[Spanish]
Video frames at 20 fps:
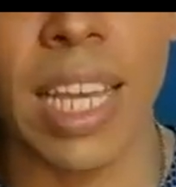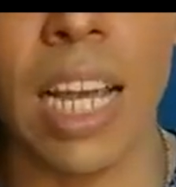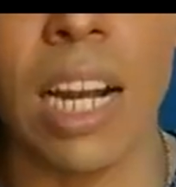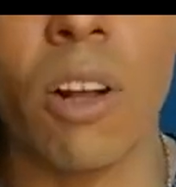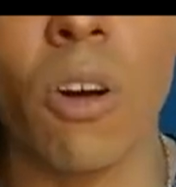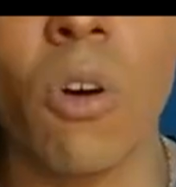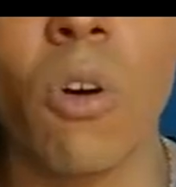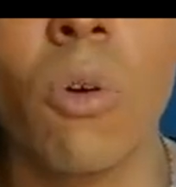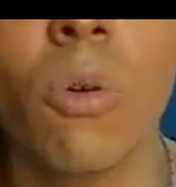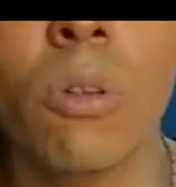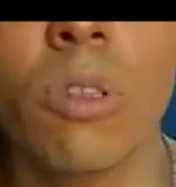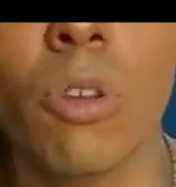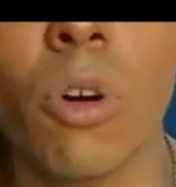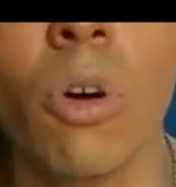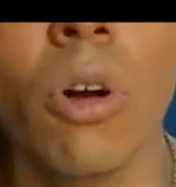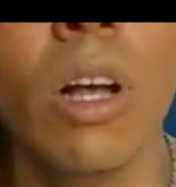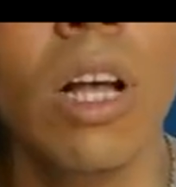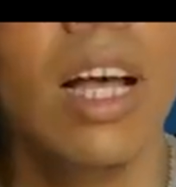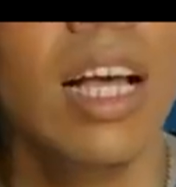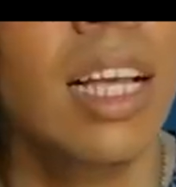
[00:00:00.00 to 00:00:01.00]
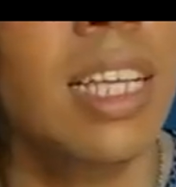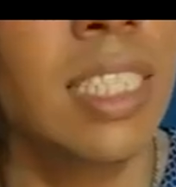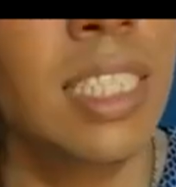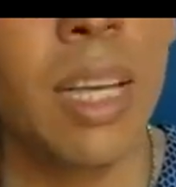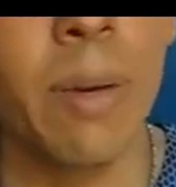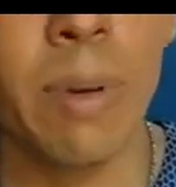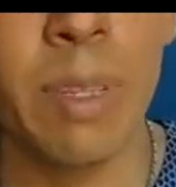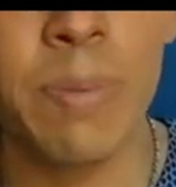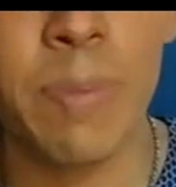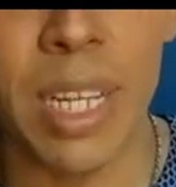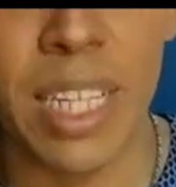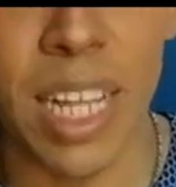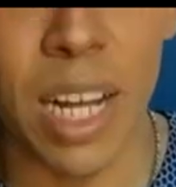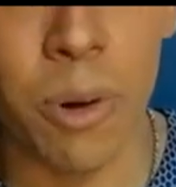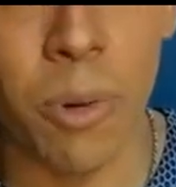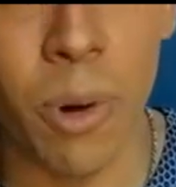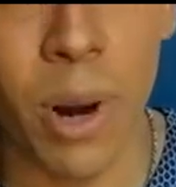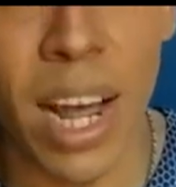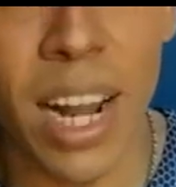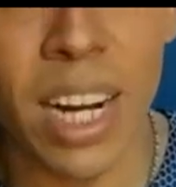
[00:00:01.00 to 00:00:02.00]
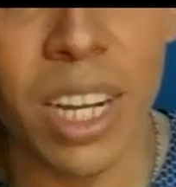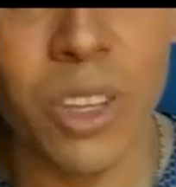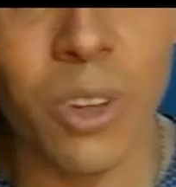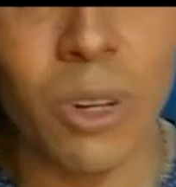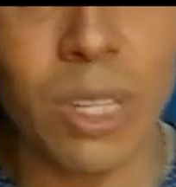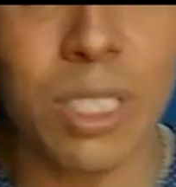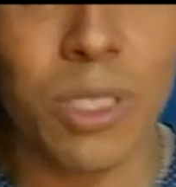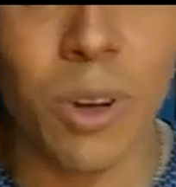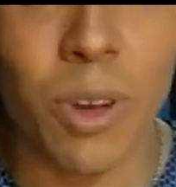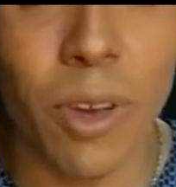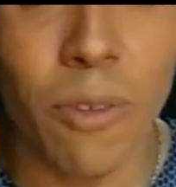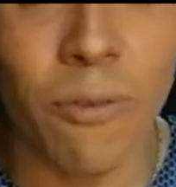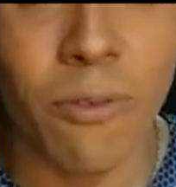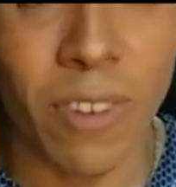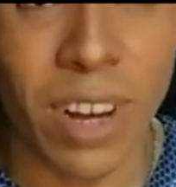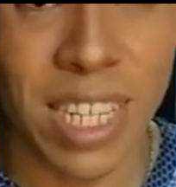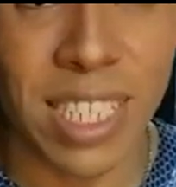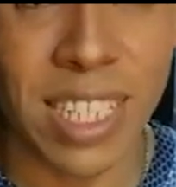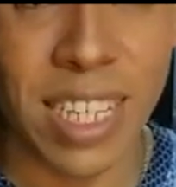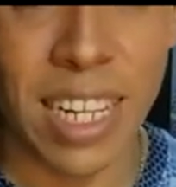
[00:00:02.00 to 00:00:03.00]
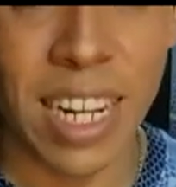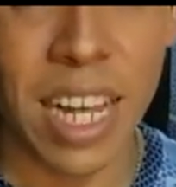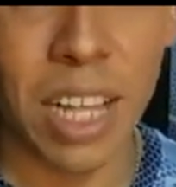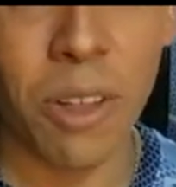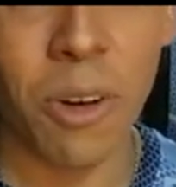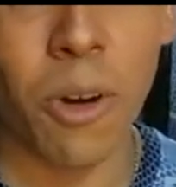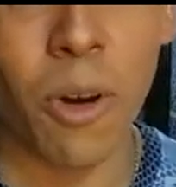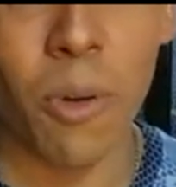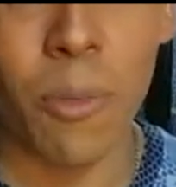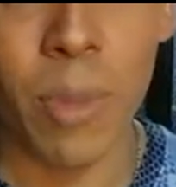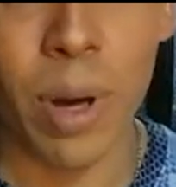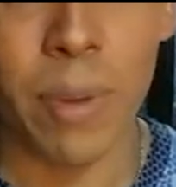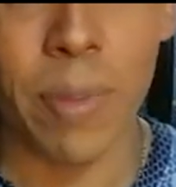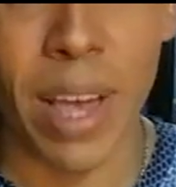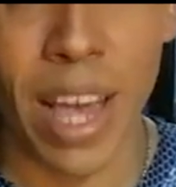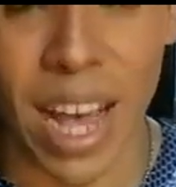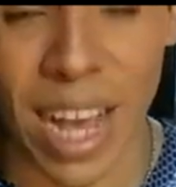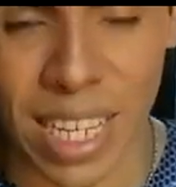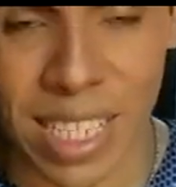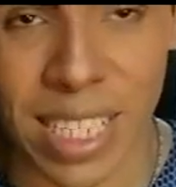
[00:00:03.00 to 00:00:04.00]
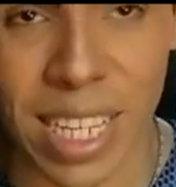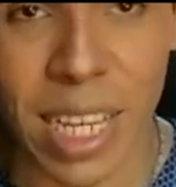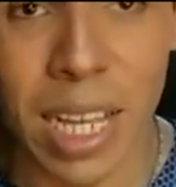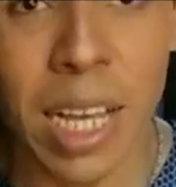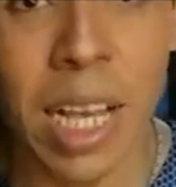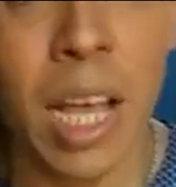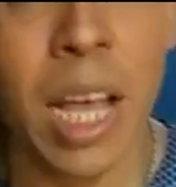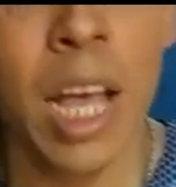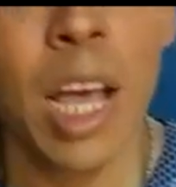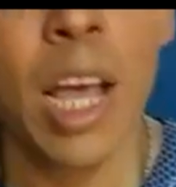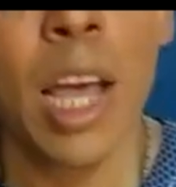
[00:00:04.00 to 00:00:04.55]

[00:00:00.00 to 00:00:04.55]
Y el conjunto se ve espectacular. Yo estoy fascinado con verme así